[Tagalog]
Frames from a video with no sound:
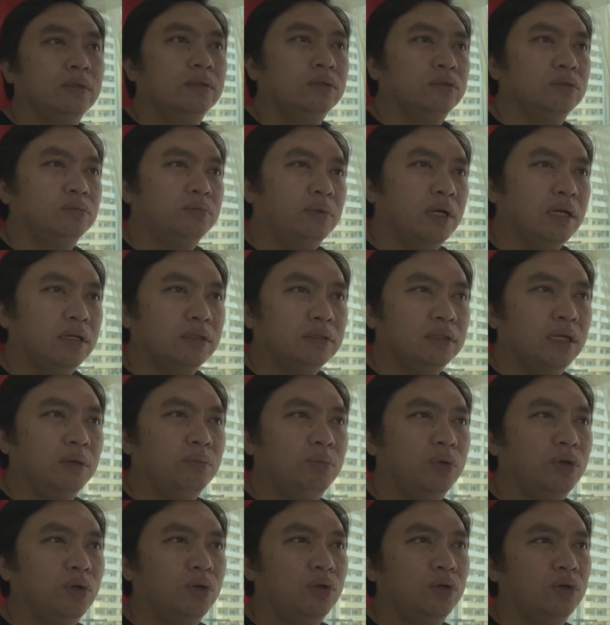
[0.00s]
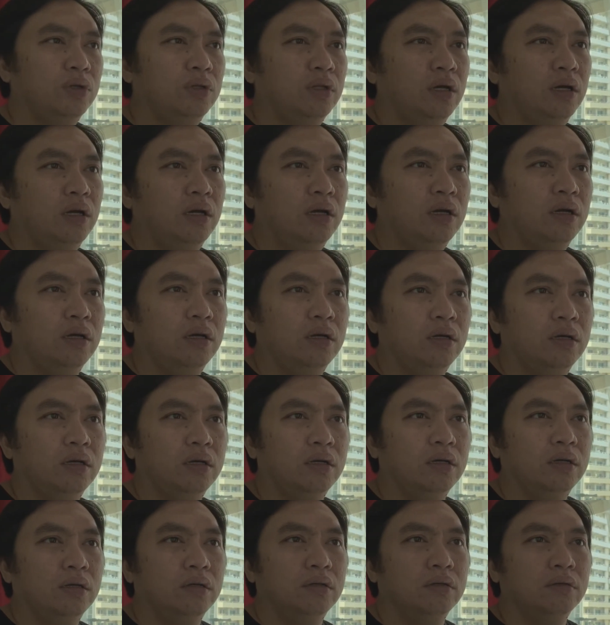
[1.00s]
So, parang sabi ko noon,
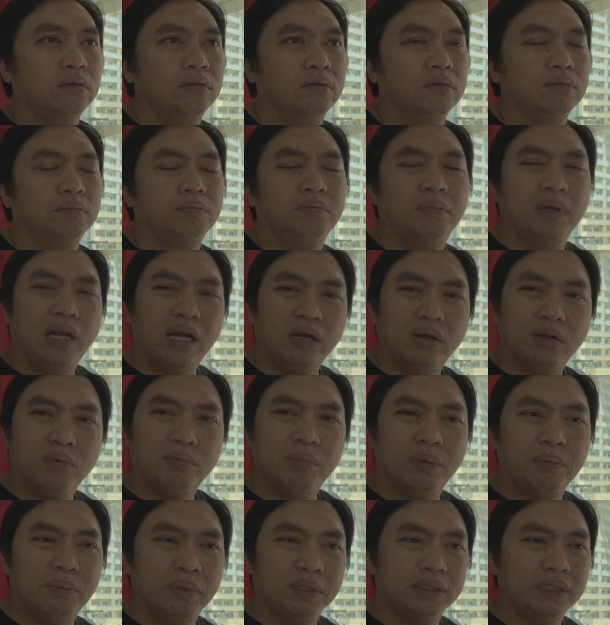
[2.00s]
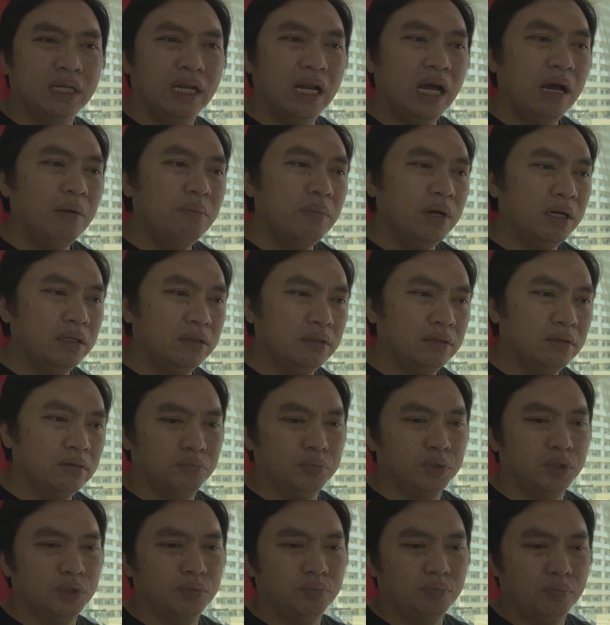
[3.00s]
uh, ah, laging papasalamat.
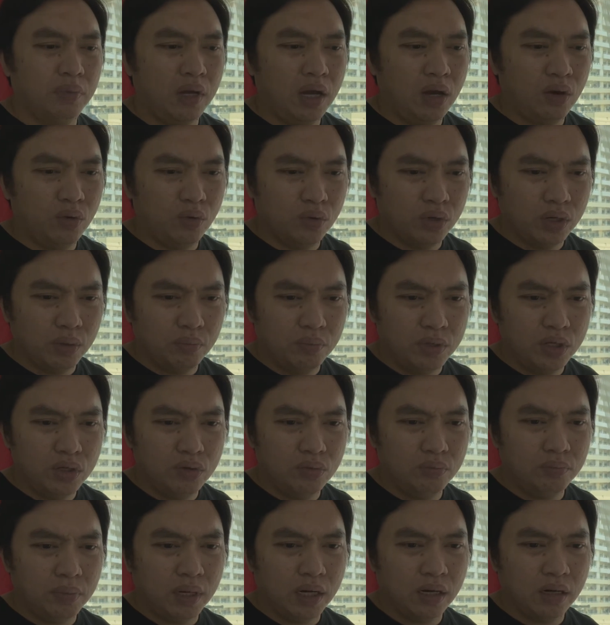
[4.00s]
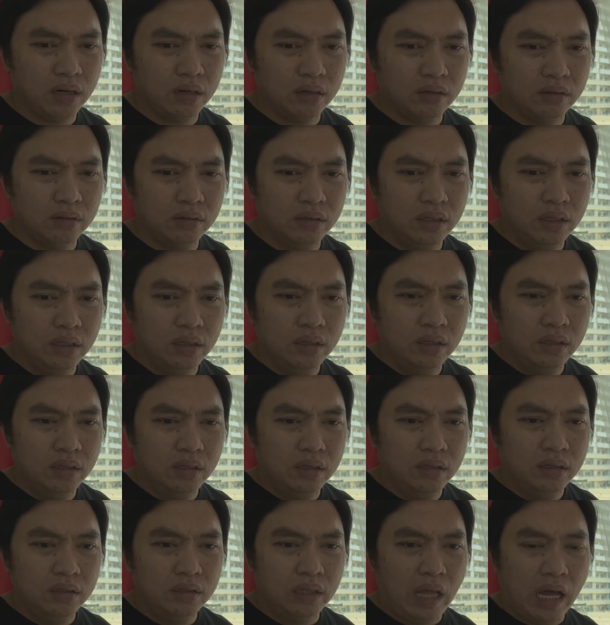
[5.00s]
Ako rin yung parang
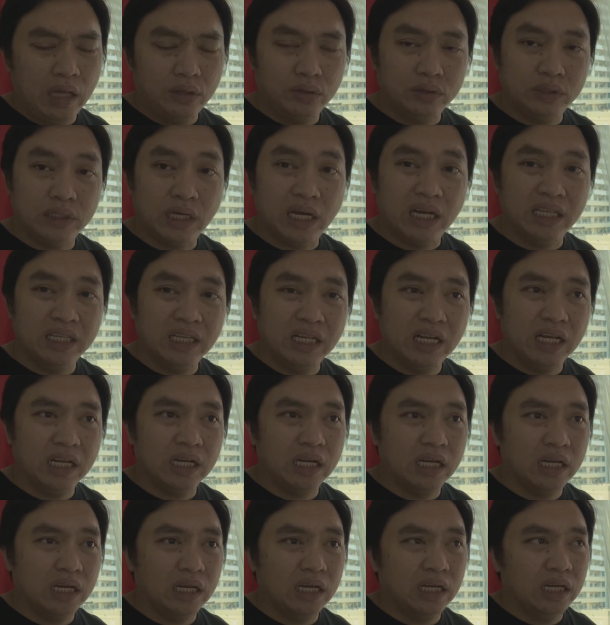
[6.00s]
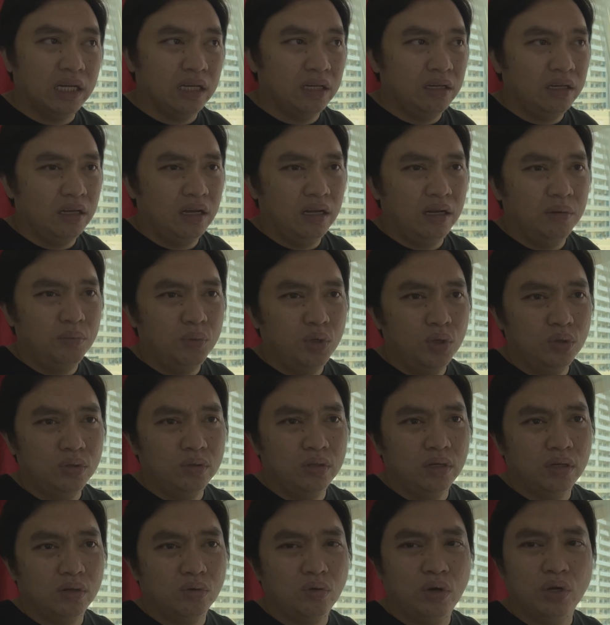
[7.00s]
naano sa kanila na alam mo yun
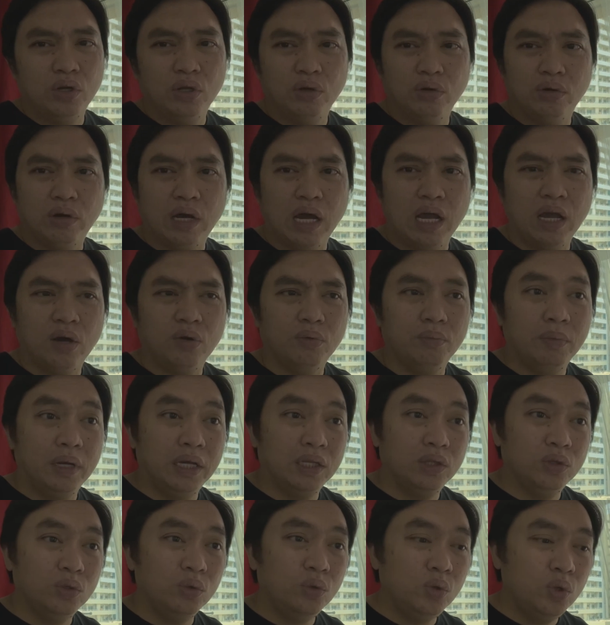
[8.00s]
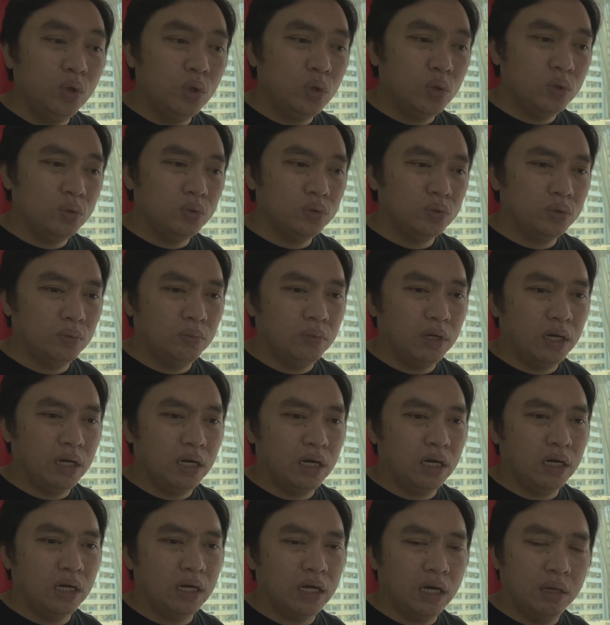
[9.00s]
na kung ano yung kaya kong maitulong sa mga
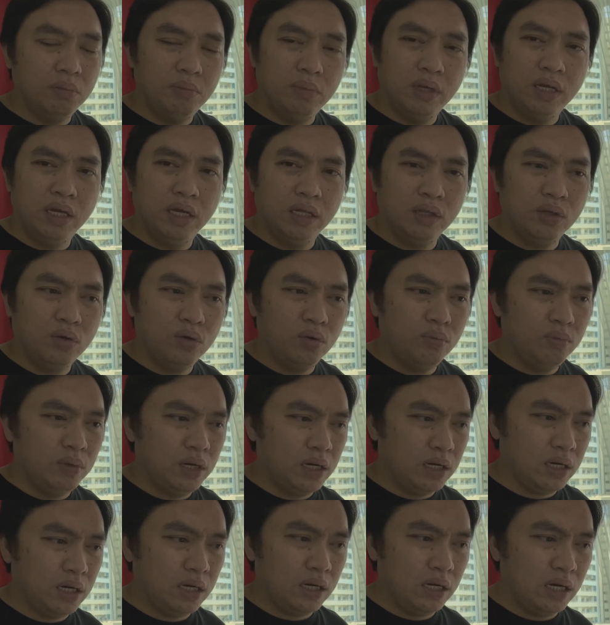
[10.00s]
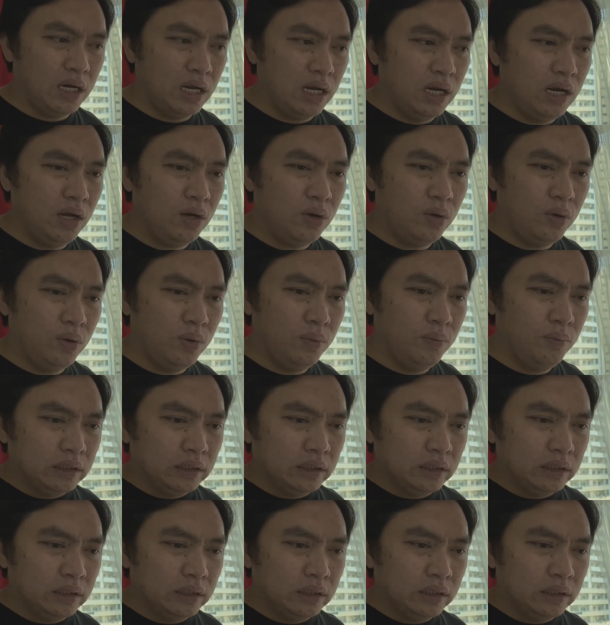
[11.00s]
kaibigan ko, mga kakilala ko.